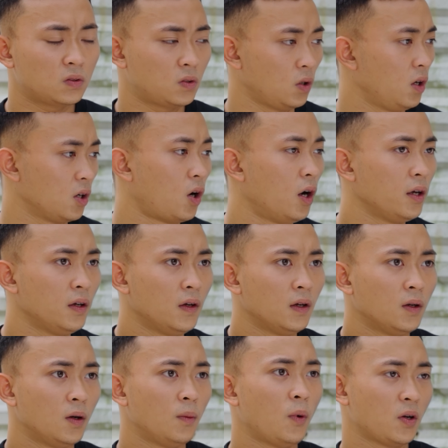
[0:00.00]
thôi được rồi
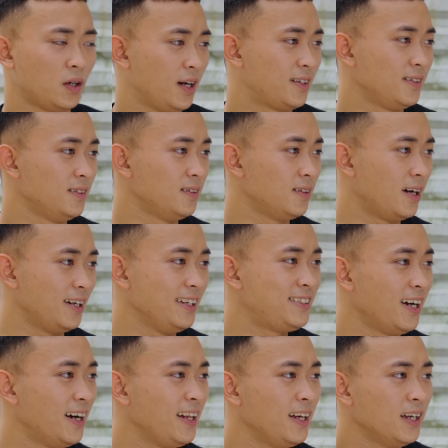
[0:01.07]
Mọi người cứ đi
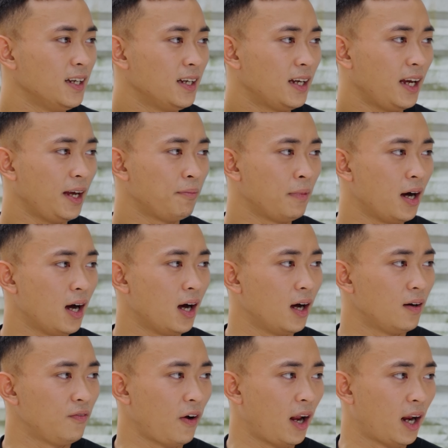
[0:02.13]
chơi đi Em
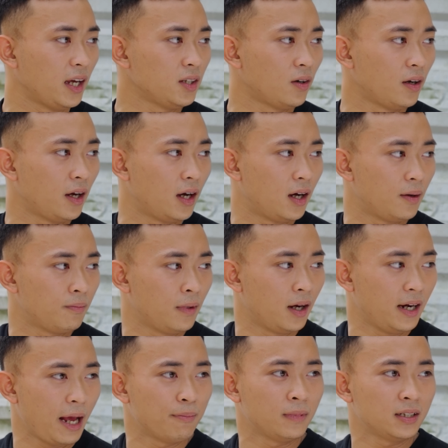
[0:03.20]
à, về lấy rồi à, em
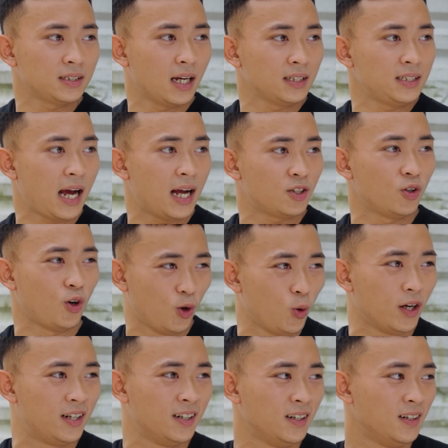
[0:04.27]
à, đem sang trả cho nó
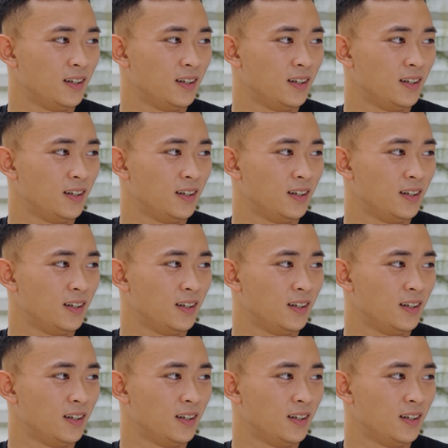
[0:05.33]
luôn